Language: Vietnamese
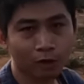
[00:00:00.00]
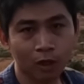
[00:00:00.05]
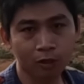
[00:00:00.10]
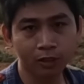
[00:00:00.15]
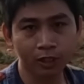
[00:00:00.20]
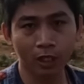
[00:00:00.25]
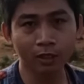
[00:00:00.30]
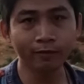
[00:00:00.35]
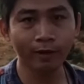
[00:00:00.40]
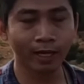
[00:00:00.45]
họ
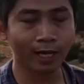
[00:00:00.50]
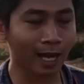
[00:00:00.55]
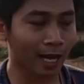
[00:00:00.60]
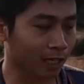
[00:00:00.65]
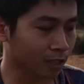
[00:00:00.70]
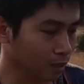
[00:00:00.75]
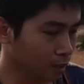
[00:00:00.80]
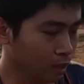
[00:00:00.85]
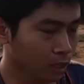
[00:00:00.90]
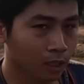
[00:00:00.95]
trở về
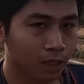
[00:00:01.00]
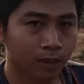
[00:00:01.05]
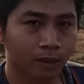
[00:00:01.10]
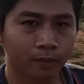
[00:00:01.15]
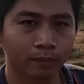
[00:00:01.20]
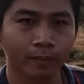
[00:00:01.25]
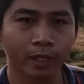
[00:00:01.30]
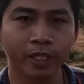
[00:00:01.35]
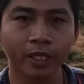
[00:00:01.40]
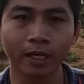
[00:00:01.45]
làng
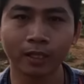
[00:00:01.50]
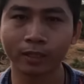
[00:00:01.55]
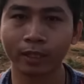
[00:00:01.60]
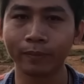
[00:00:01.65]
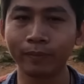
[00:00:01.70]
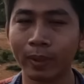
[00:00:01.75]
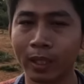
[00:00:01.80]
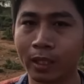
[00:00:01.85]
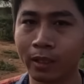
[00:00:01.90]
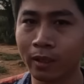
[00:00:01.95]
bây giờ thì
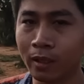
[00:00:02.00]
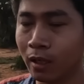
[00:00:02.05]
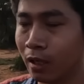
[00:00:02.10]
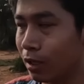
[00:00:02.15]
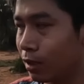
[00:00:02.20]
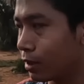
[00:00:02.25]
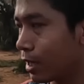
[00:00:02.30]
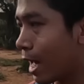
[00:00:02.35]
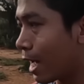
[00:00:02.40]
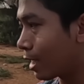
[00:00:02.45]
mình
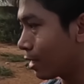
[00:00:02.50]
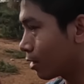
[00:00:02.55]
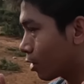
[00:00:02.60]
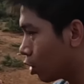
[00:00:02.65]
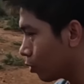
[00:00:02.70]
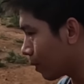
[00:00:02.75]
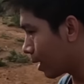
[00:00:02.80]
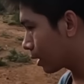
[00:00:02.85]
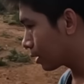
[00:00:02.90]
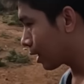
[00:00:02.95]
ờ, đang
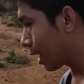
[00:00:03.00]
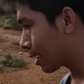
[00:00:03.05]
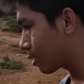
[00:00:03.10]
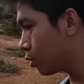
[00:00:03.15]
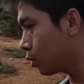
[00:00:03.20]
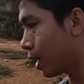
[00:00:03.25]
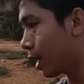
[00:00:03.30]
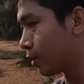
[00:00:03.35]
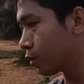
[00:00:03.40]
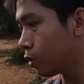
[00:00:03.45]
có mặt tại
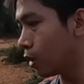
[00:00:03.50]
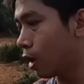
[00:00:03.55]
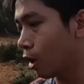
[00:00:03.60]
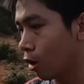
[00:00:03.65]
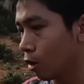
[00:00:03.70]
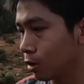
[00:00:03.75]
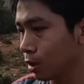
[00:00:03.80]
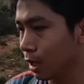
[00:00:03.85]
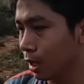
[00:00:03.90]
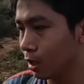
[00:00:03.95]
ngôi làng của
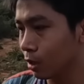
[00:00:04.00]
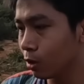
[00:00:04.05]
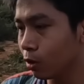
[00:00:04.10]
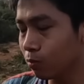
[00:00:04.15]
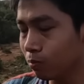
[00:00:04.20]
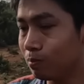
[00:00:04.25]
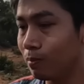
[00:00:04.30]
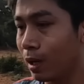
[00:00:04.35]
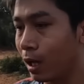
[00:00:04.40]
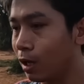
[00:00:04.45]
họ là
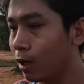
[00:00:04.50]
lúc mà